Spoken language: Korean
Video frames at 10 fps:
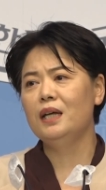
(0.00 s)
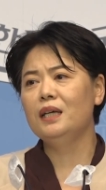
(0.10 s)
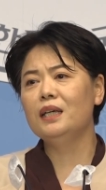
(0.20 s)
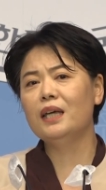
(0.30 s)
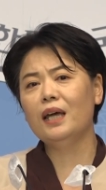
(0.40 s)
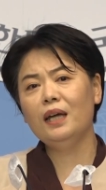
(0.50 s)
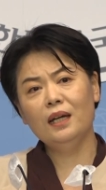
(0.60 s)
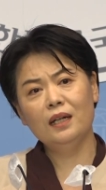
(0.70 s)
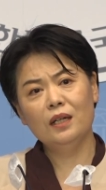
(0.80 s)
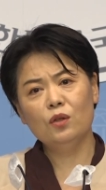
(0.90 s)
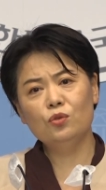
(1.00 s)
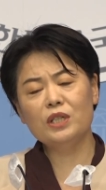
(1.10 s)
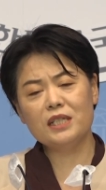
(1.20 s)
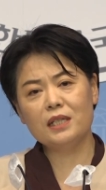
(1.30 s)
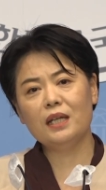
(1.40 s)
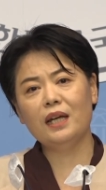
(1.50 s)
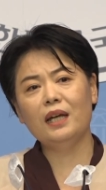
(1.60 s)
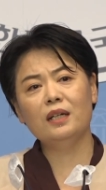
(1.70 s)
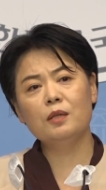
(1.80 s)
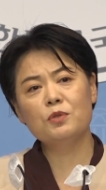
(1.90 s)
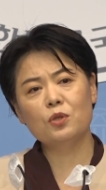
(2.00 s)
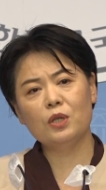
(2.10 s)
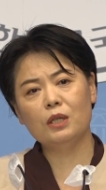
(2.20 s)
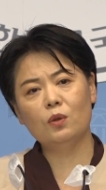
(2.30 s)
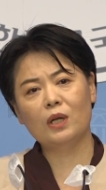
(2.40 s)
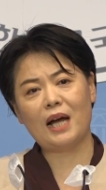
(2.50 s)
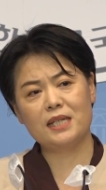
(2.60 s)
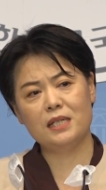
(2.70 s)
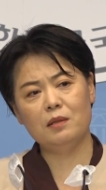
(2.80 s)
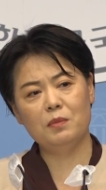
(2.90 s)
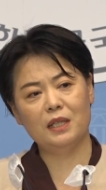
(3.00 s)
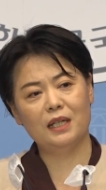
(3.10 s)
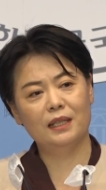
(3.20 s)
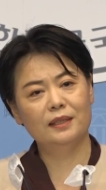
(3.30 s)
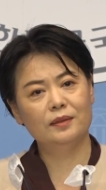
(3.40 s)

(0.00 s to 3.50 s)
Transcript: 이게 우리 시대의 급소이고 가시입니다.